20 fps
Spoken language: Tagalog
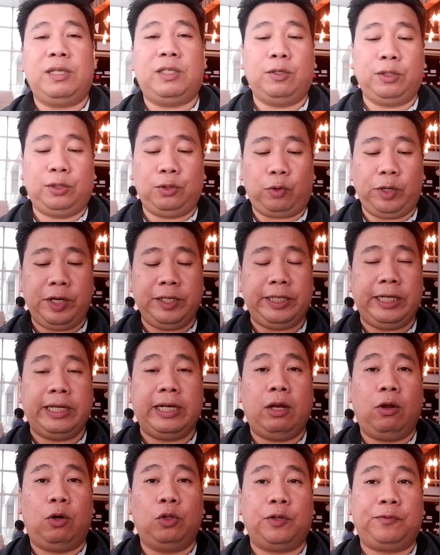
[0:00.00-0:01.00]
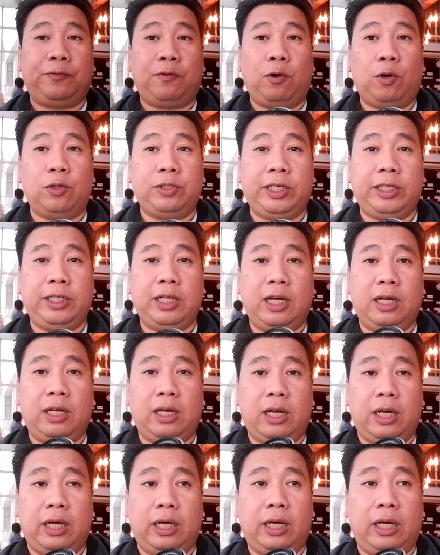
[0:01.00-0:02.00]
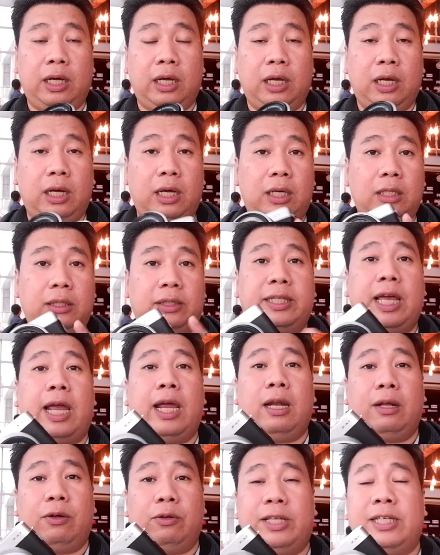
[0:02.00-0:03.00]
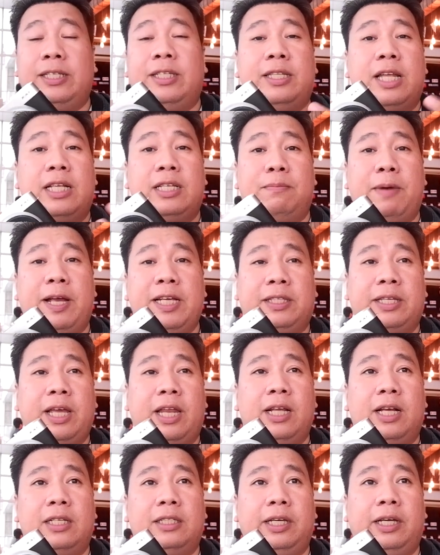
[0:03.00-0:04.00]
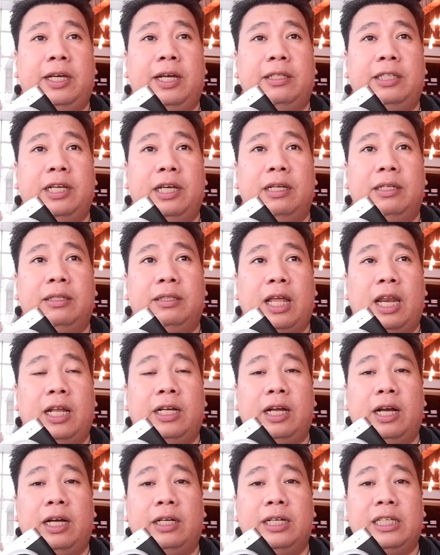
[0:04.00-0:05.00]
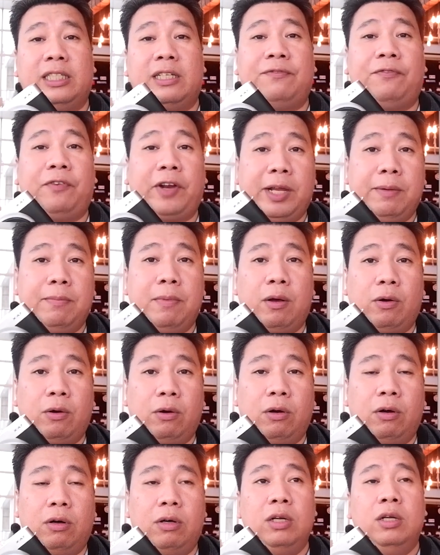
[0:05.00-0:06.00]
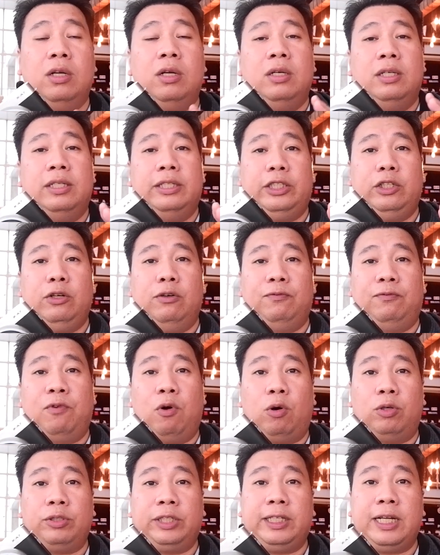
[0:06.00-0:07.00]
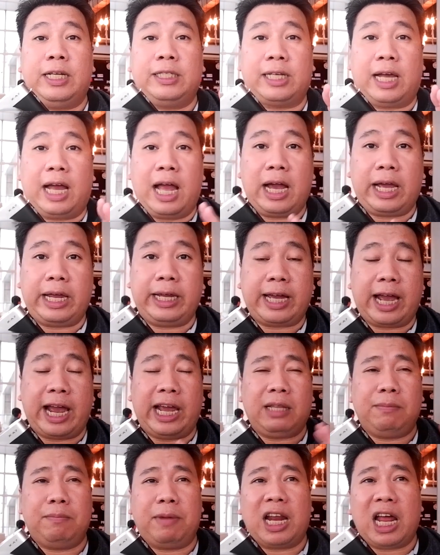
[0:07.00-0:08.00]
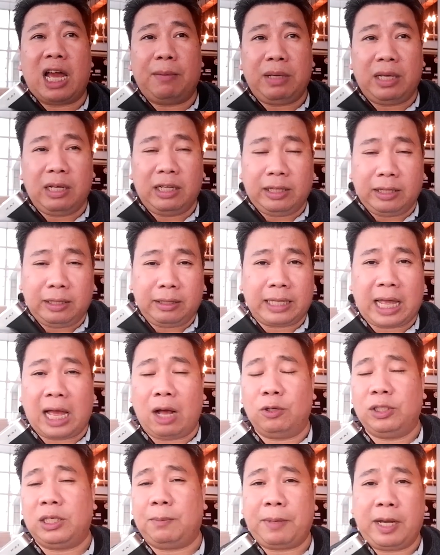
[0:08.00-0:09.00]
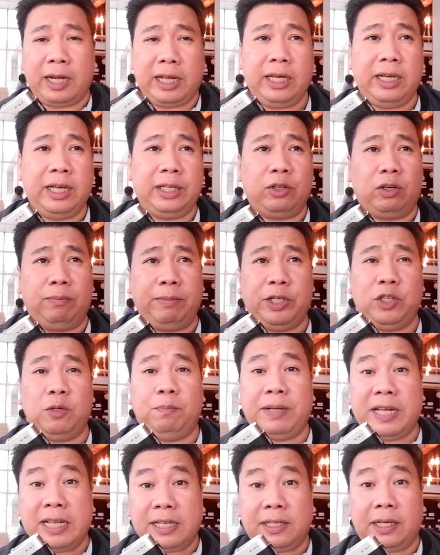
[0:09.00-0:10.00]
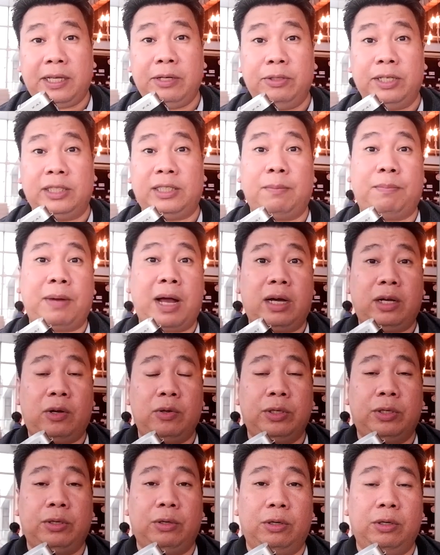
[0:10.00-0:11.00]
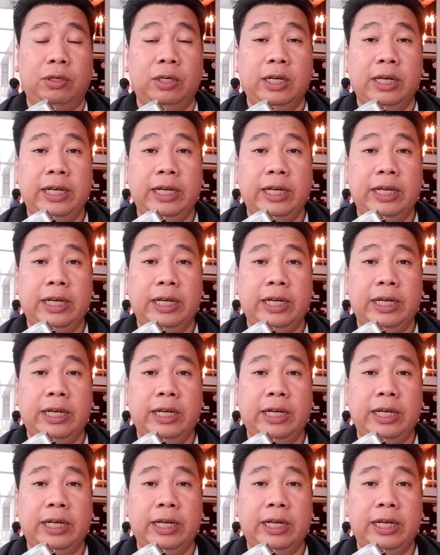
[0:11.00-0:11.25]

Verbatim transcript: mas gusto ko yung single autofocusing ng uh, style ko. That's that's my style kasi kasi talagang nasa frame ako, yung focusing nasa akin kahit maraming tao sa paligid or medyo busy yung nasa background ko.